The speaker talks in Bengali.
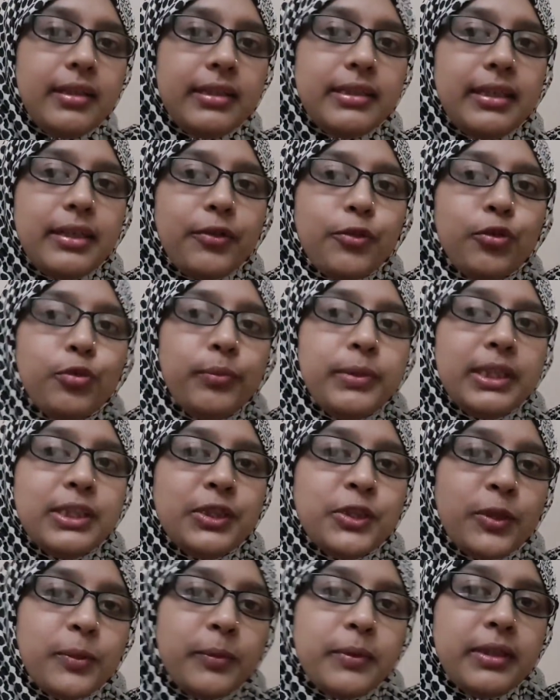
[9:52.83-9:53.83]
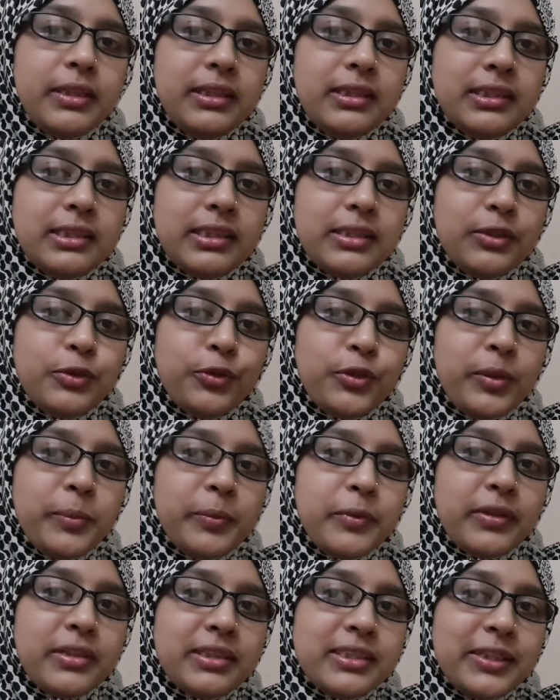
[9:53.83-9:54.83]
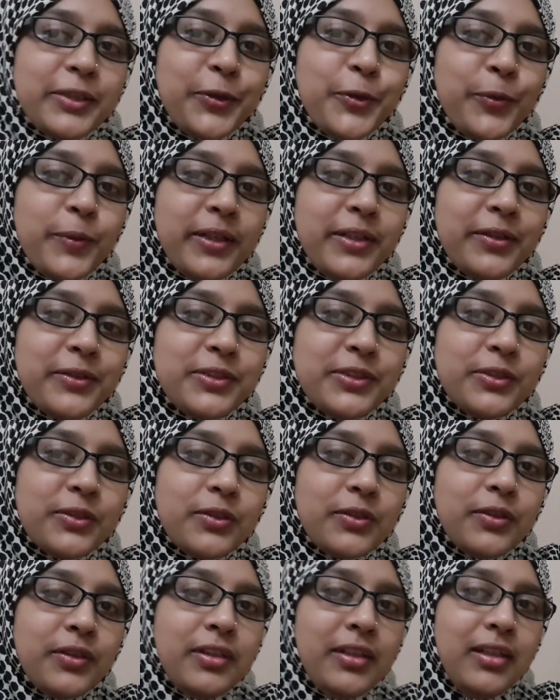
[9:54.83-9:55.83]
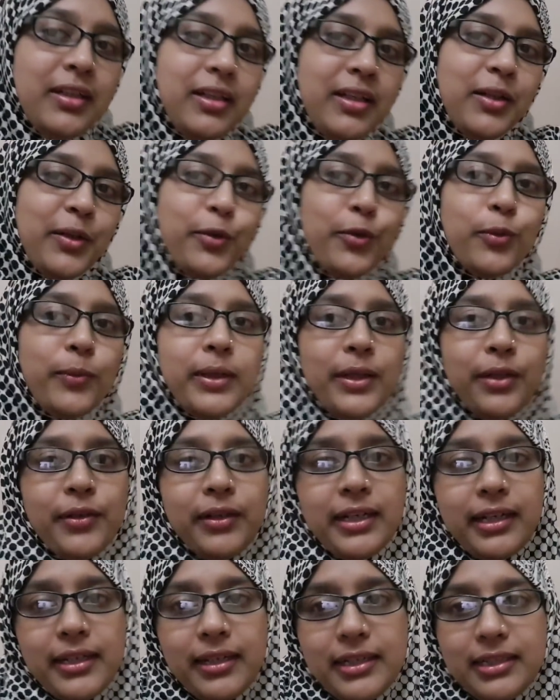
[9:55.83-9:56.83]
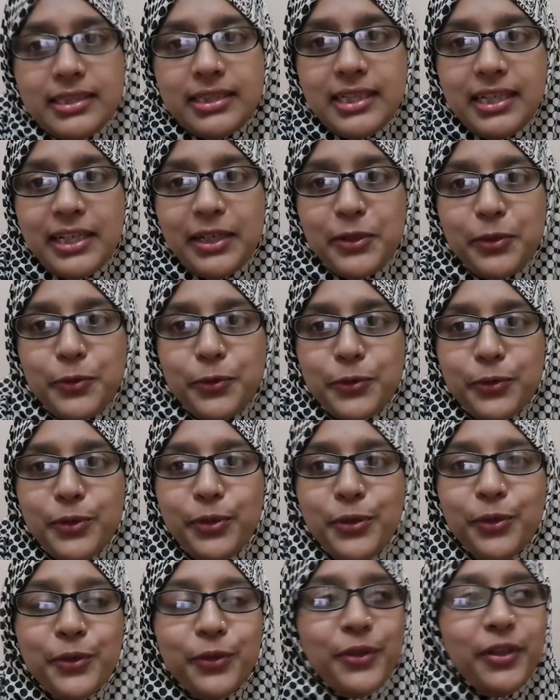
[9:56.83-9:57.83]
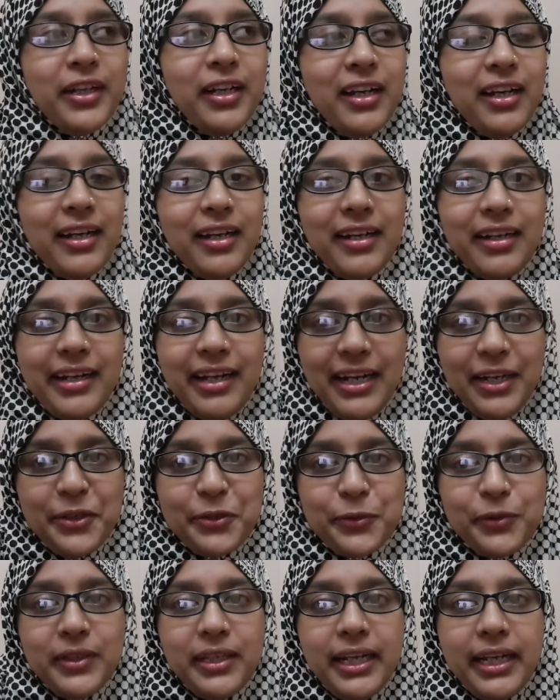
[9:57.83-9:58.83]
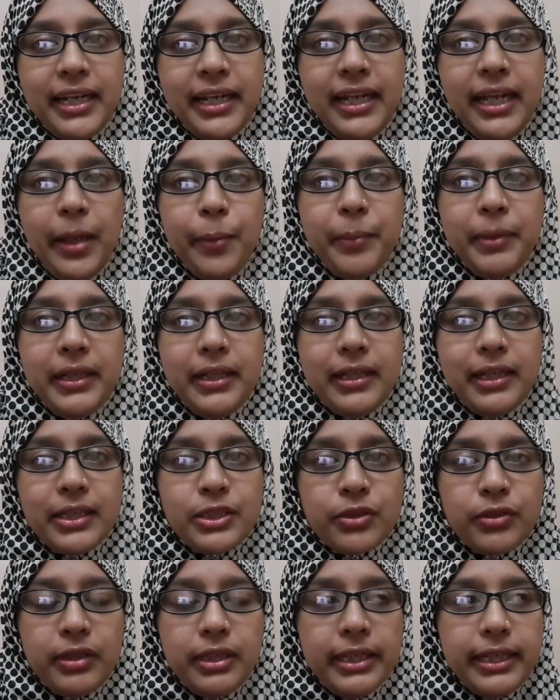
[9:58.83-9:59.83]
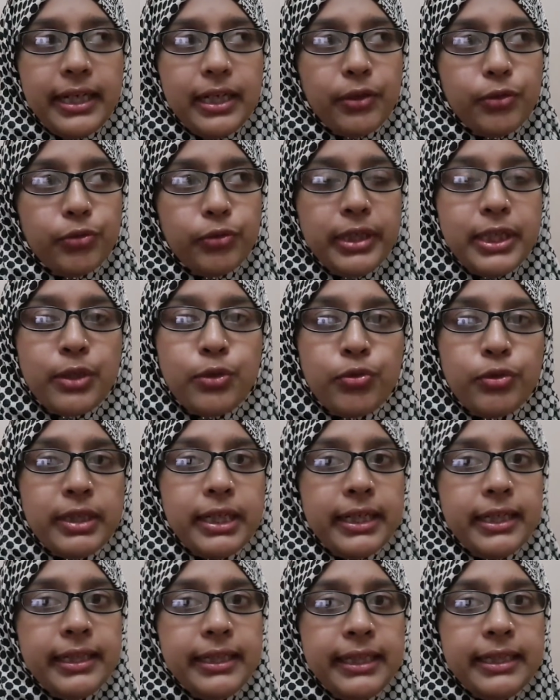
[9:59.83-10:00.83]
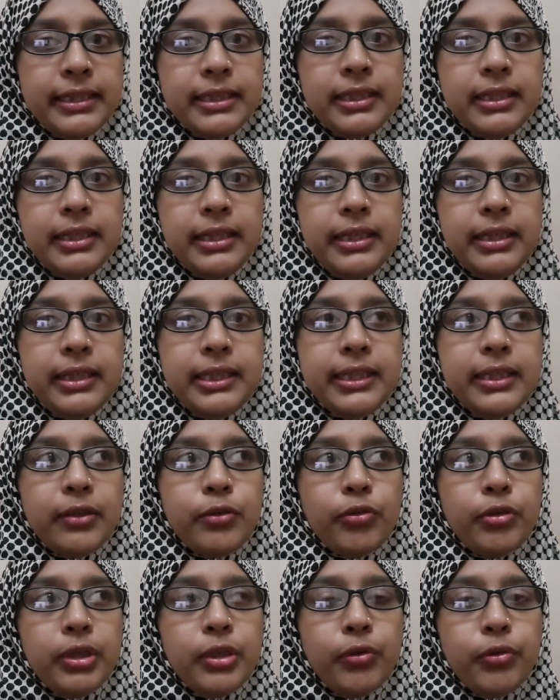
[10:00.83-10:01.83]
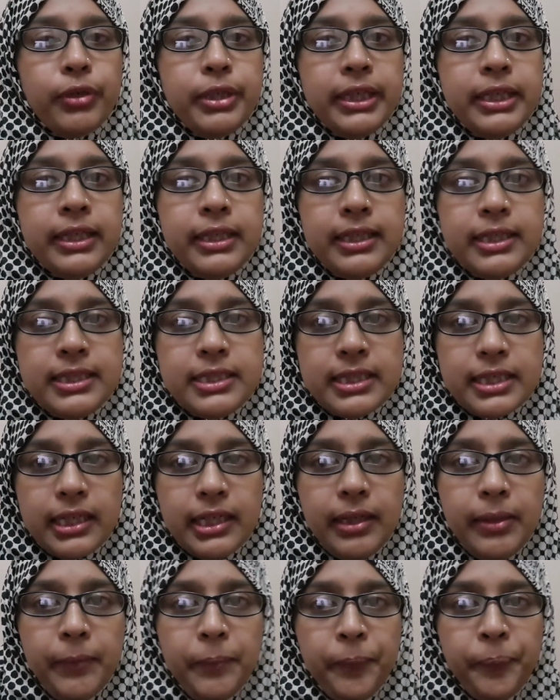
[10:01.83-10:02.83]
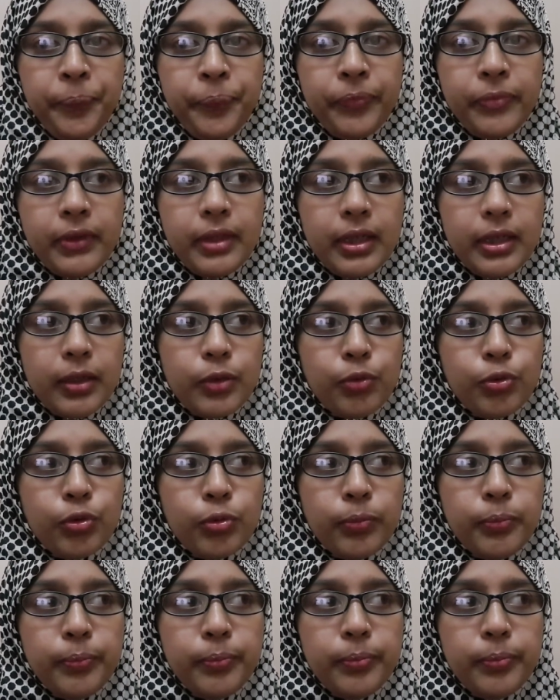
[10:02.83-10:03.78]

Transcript: তার ঘুমের সময় সে শুয়ে পড়েছে ঘুমানোর জন্য ঘুমানোর আগে সে একটু কার্টুন দেখে আমি আসলে কার্টুন একটু তাকে দেখতে দেই এতে করে ওর ইংলিশটা খুব